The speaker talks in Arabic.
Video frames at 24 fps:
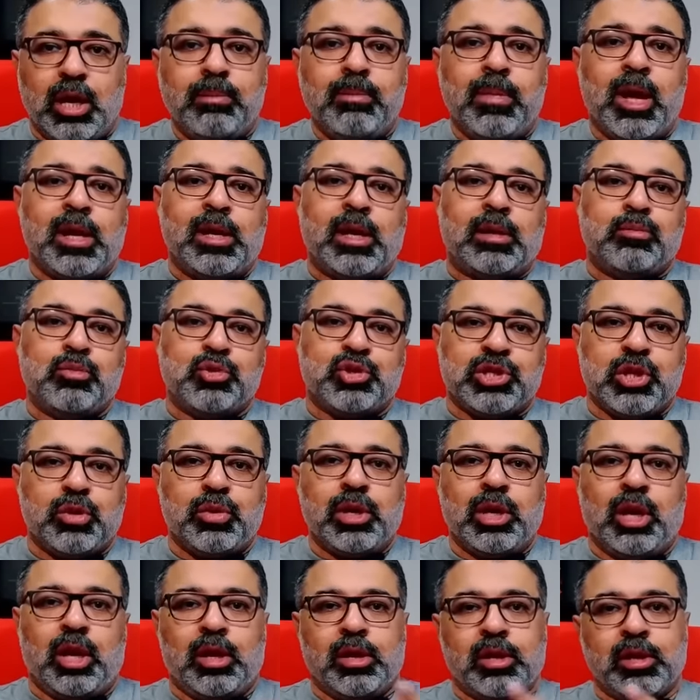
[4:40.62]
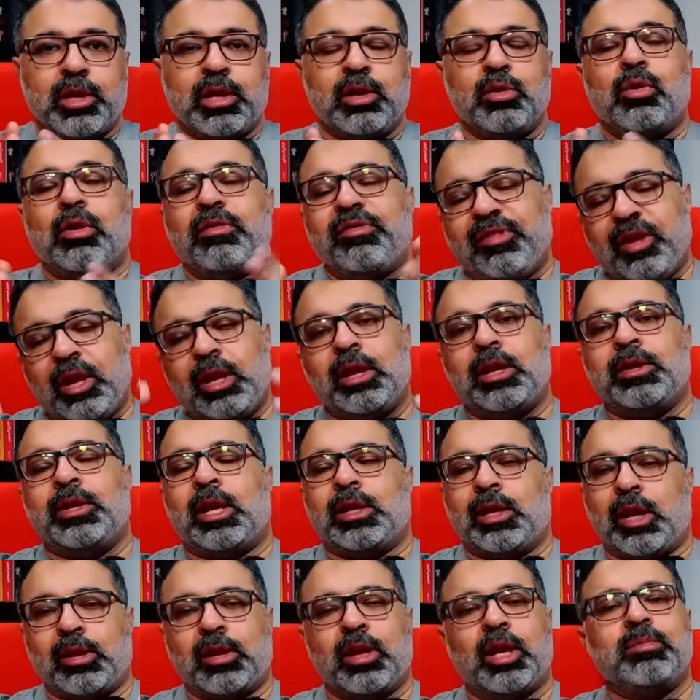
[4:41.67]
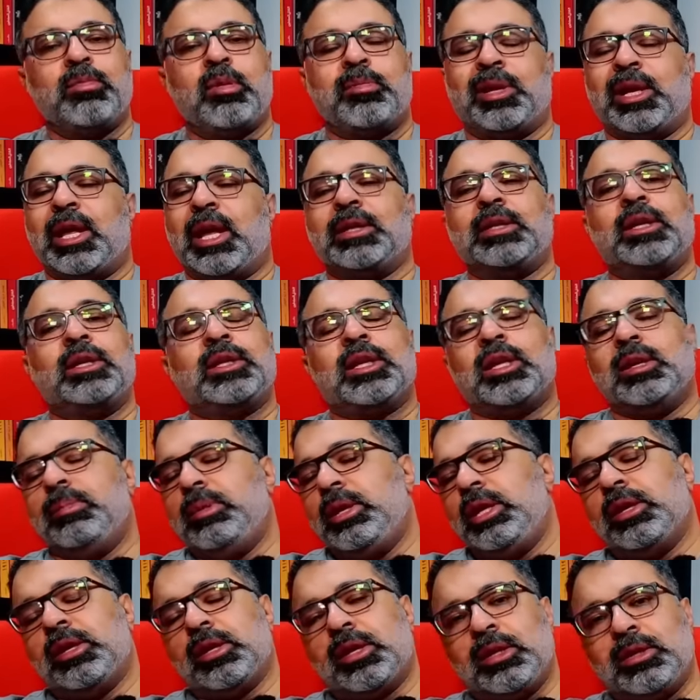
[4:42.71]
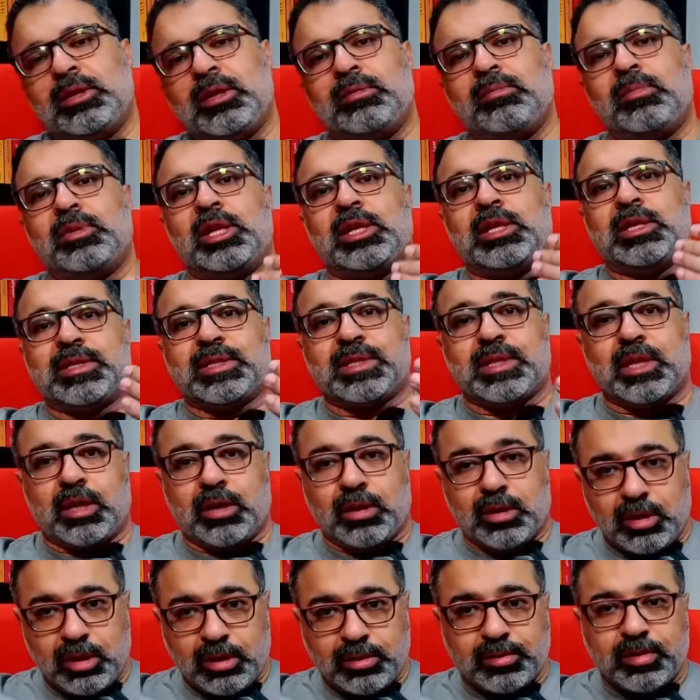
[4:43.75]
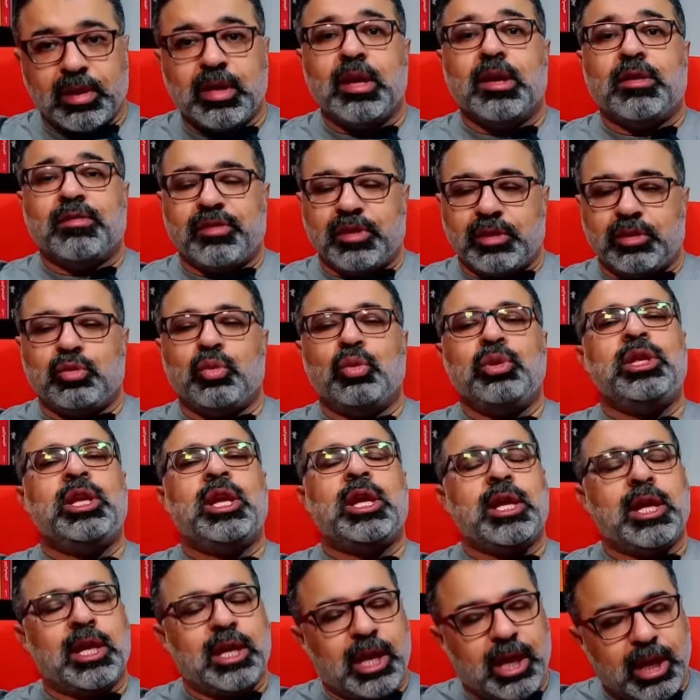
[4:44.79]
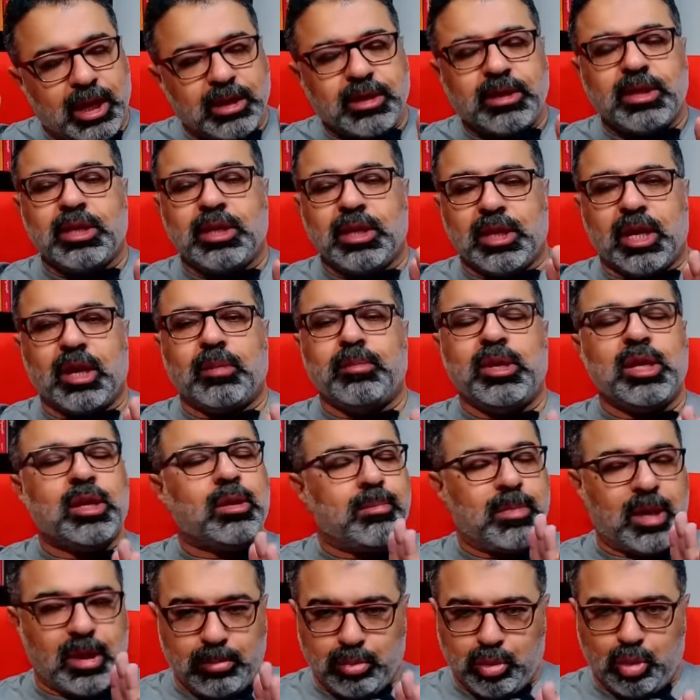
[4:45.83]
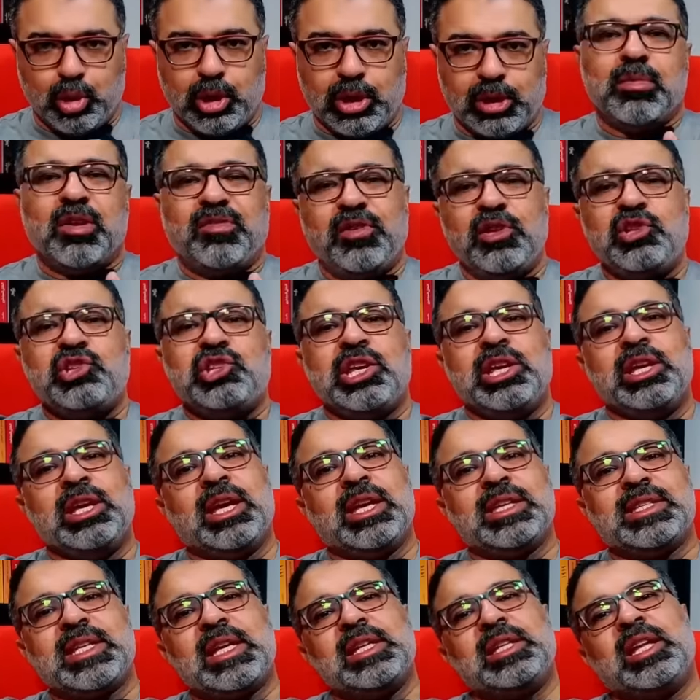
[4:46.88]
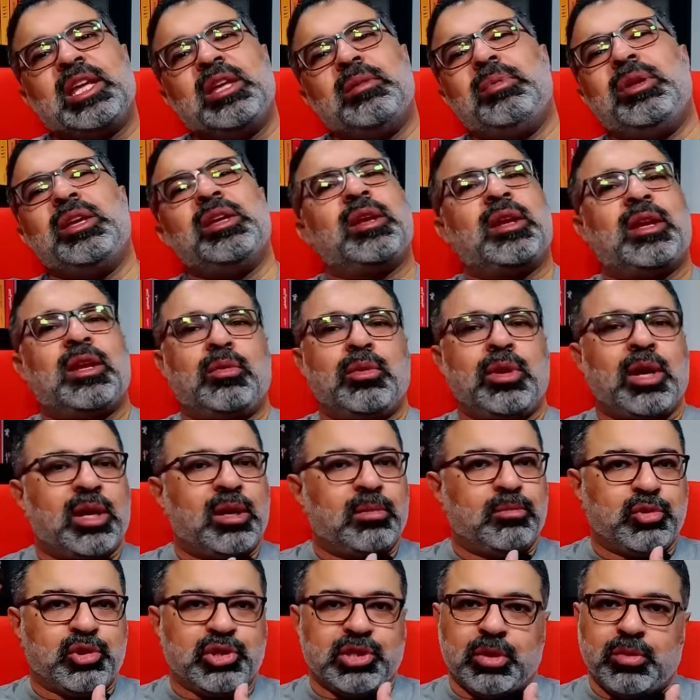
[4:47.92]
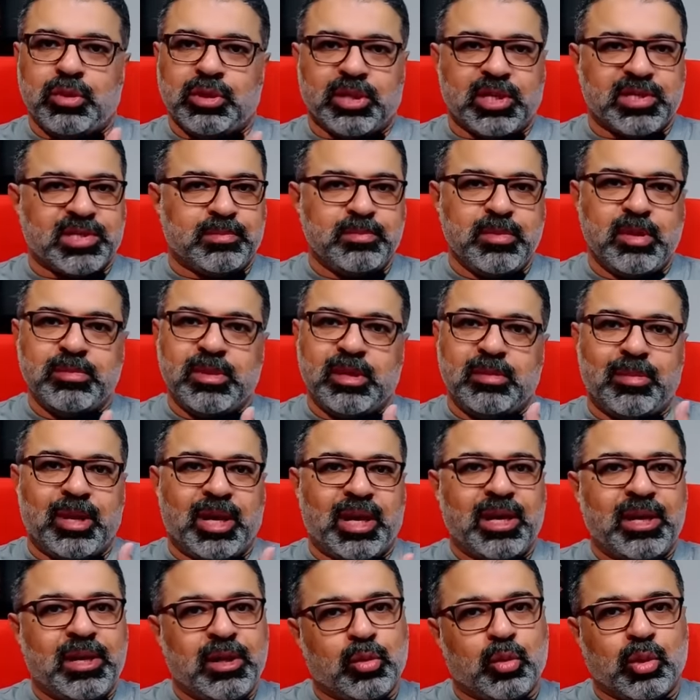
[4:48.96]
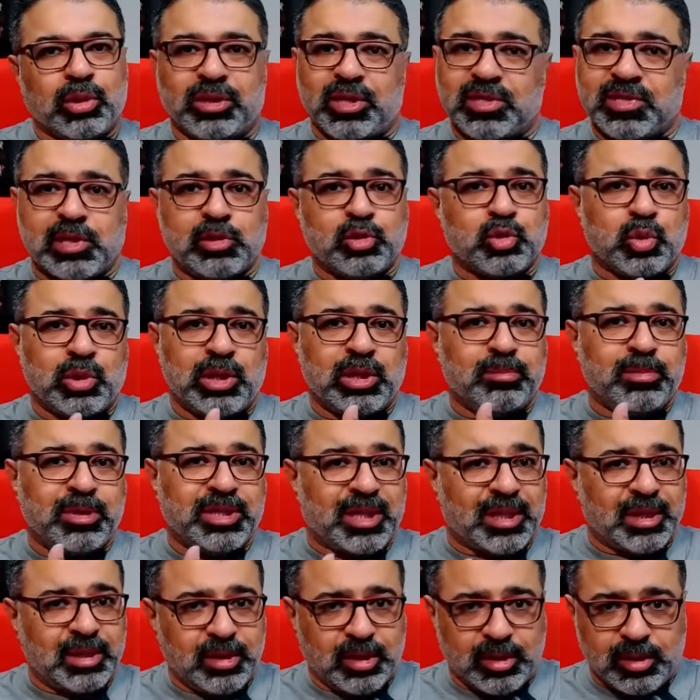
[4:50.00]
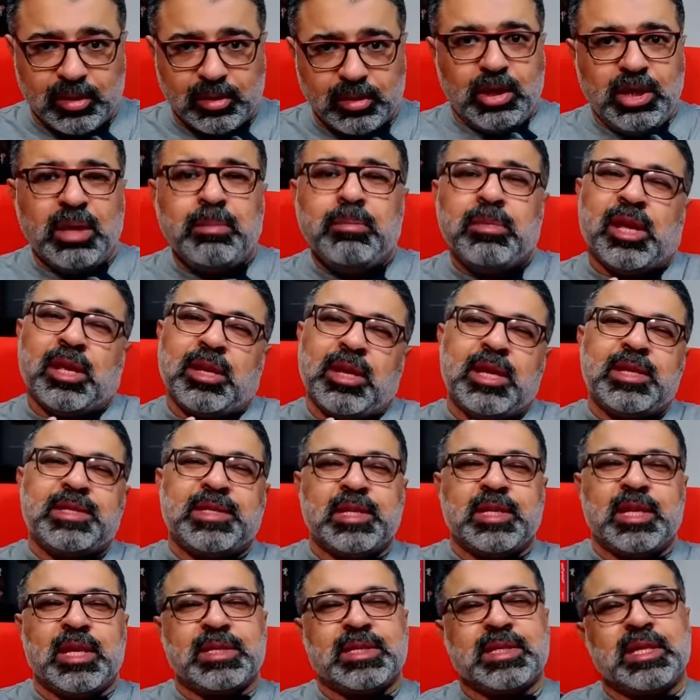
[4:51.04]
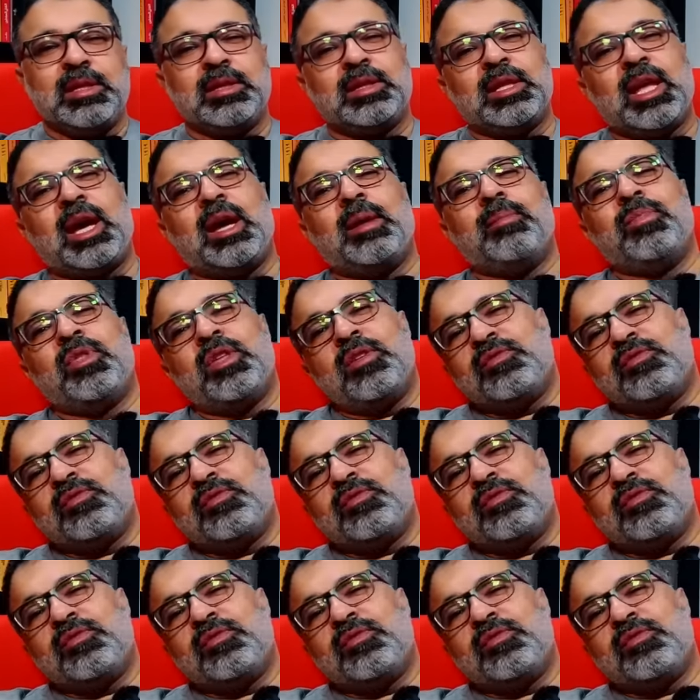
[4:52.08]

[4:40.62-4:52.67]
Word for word: اما على المستوى الحركي وفعلا على الرغم من عدد كبير جدا من الاستعارات فالدنيا الى حد كبير مقبوله مفيش انجازات كبيره قوي على مستوى تصميم المعارك والتسلسلات بتاعتها يمكن اسر ياسين تعب